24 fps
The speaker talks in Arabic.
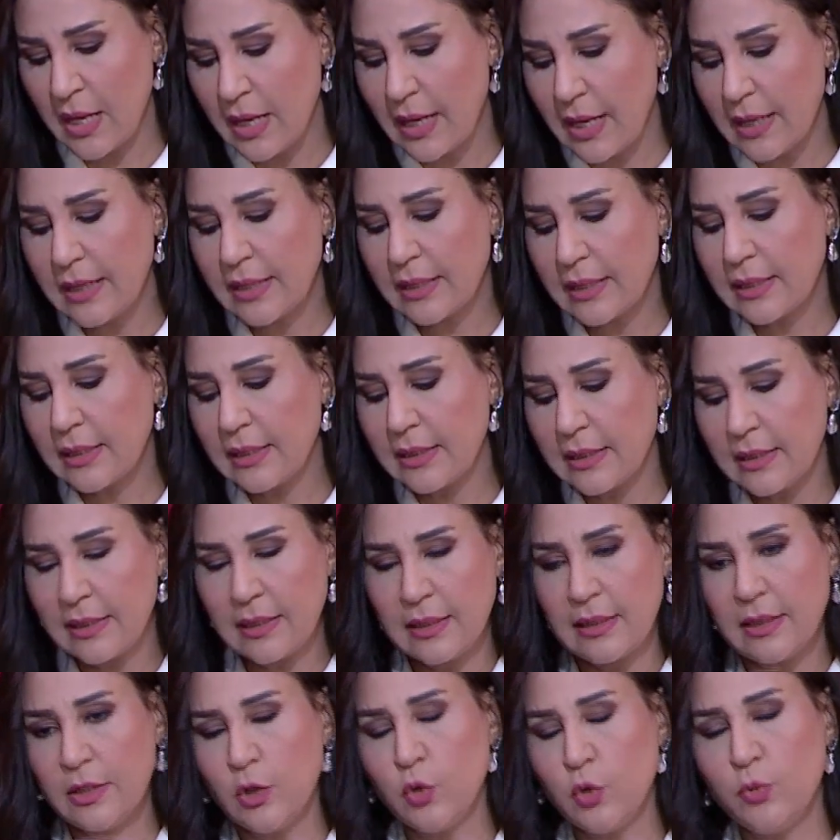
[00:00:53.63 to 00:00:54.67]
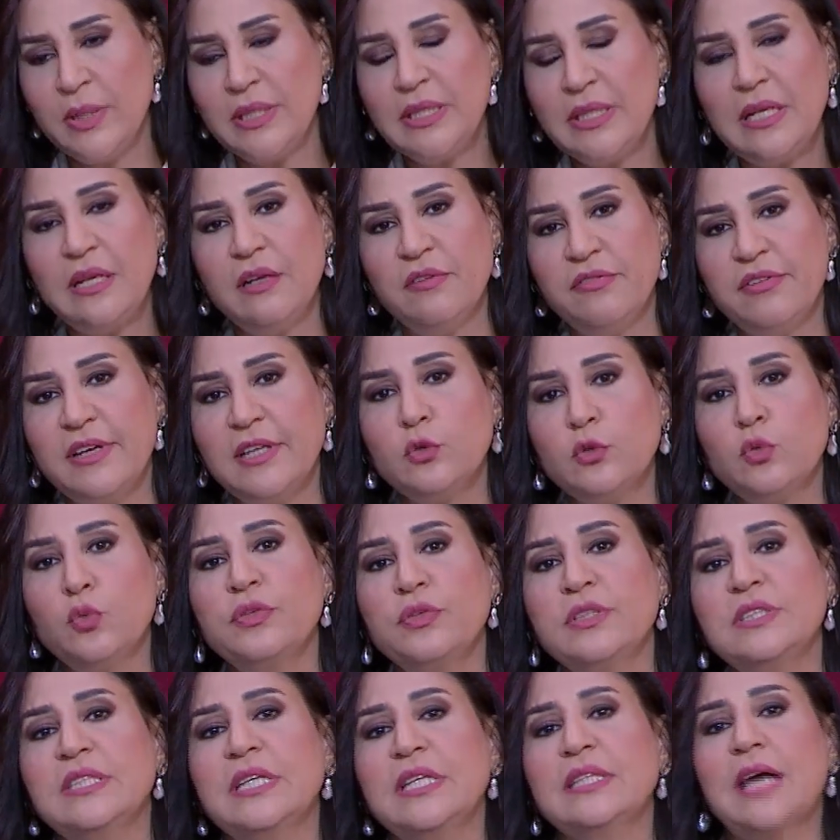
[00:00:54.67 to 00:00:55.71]
قال لك اليومين اللي فاتوا
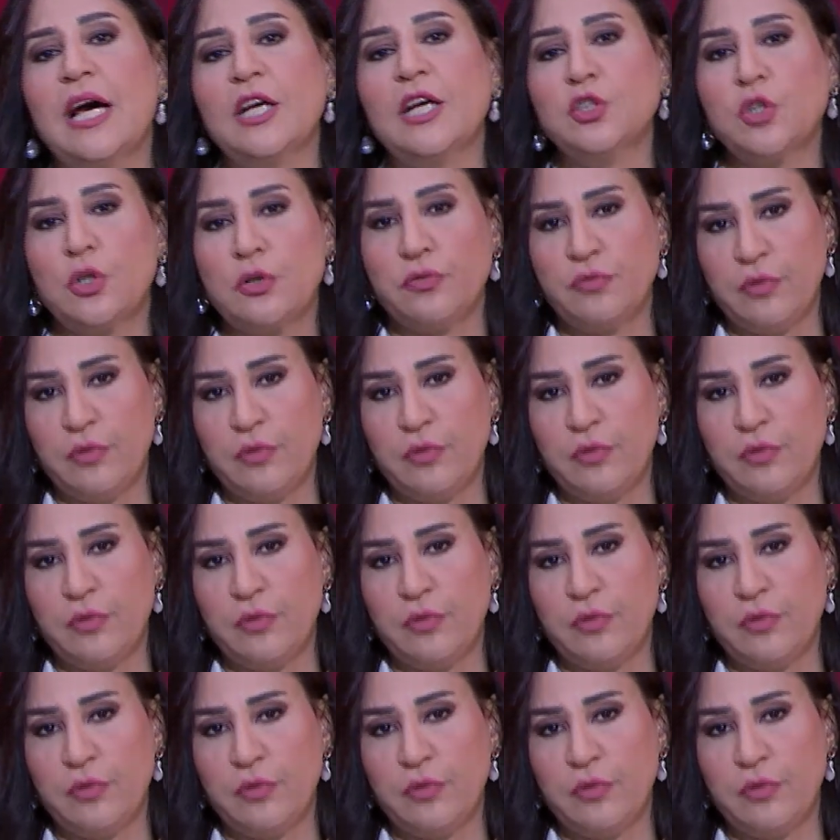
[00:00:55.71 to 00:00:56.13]
في زياده 10%